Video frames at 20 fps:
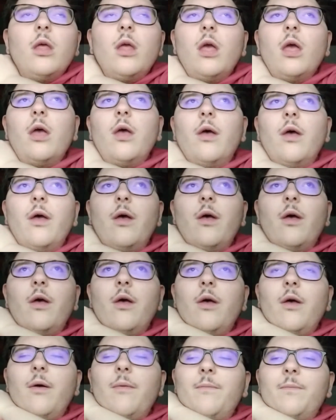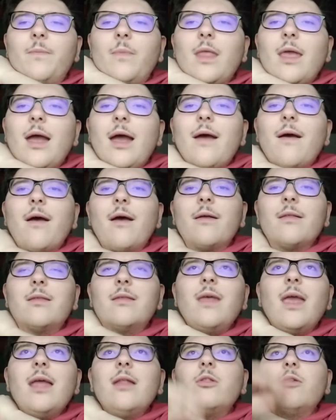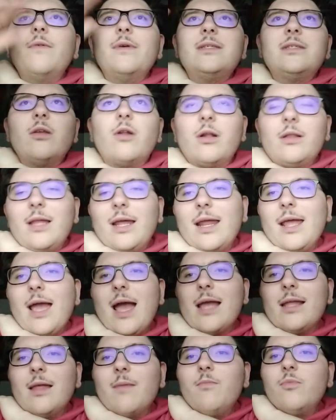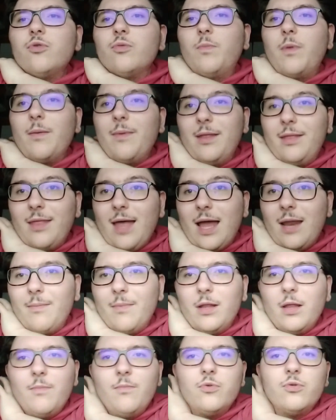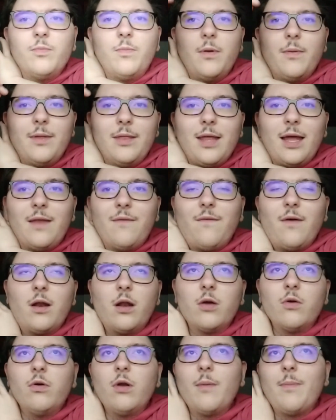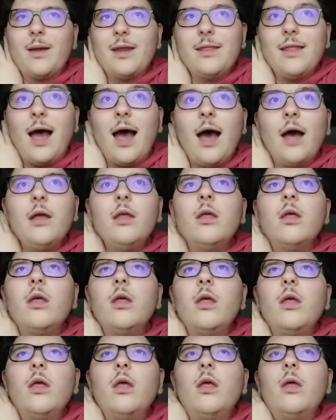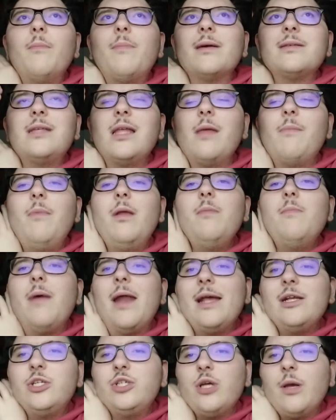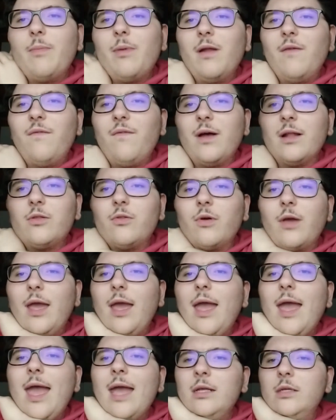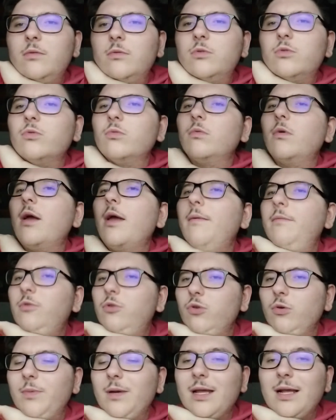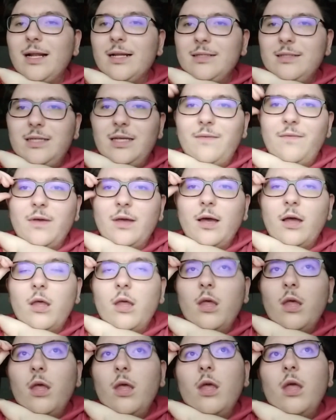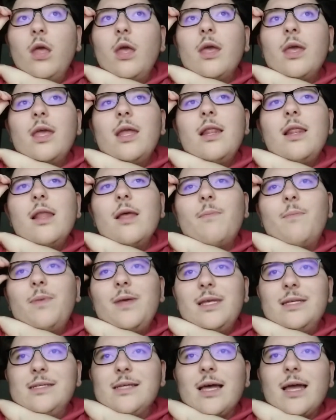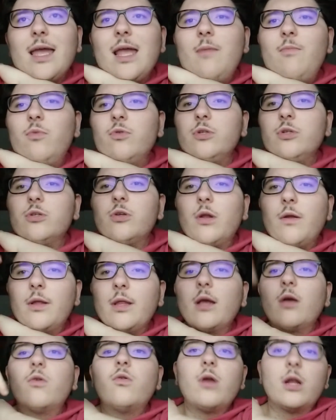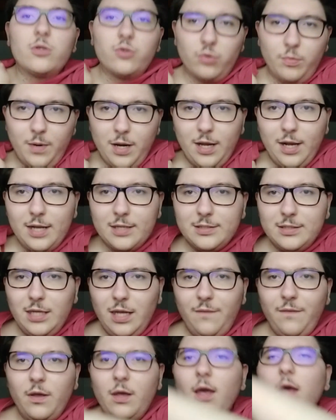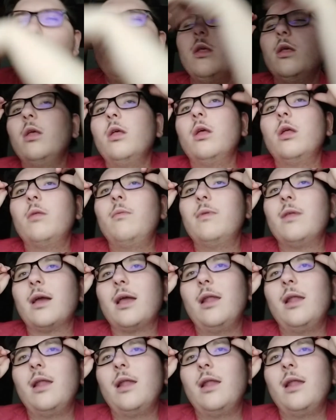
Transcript: ehm, se dovessero andare ai tempi supplementari, ma i tempi supplementari fanno ancora parità, passerebbe il Brescia per il fatto che è, su, è sopra in classifica. Il Pisa e il Monza sono arrivati ancora sopra in classifica. Mi sa che